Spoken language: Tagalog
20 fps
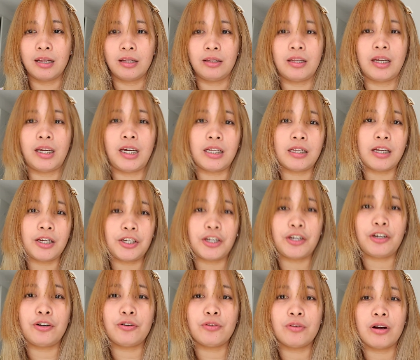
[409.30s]
Nakita
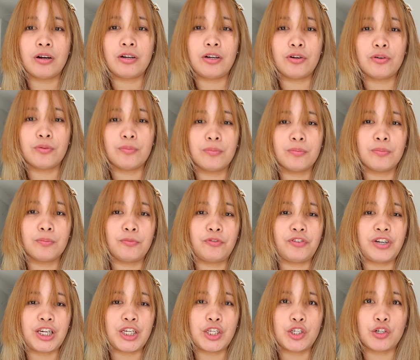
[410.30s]
niya yung, yung
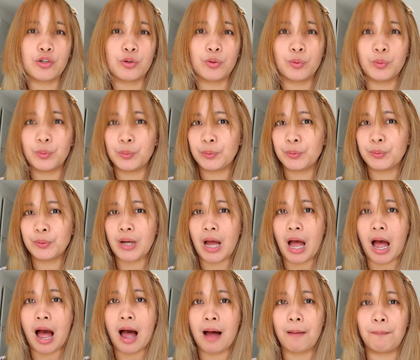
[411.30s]
video
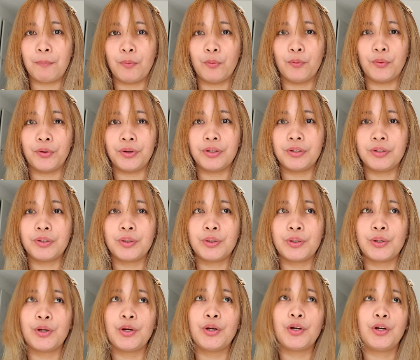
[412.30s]
kahapon
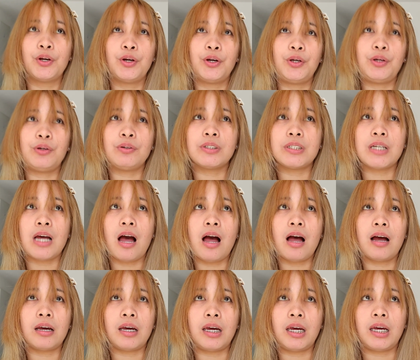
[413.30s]
yung
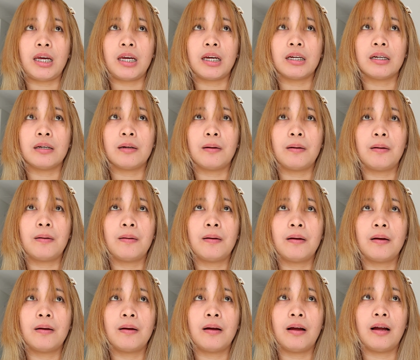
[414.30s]
sa aking
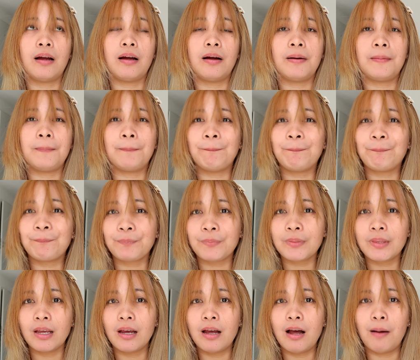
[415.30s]
um,
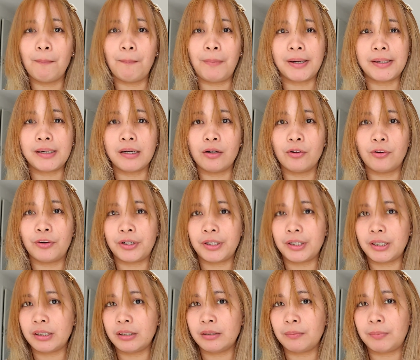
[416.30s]

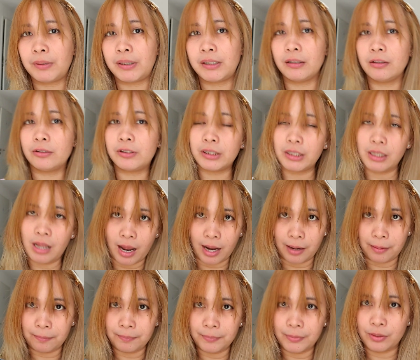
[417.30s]
parlor, parlor
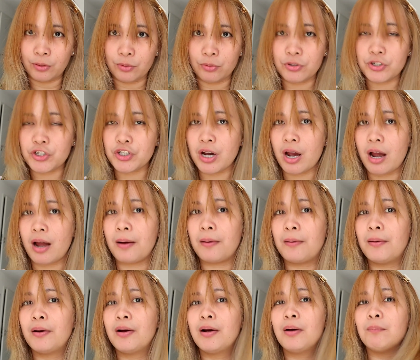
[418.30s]
time, andun siya.
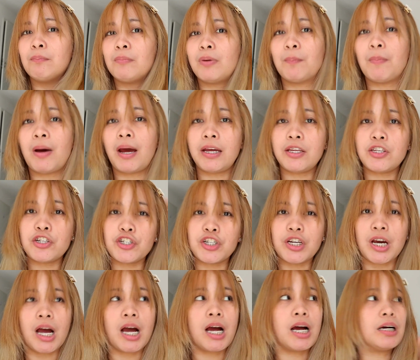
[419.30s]
Mabait
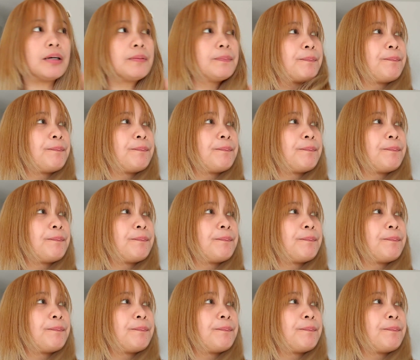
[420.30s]
siya.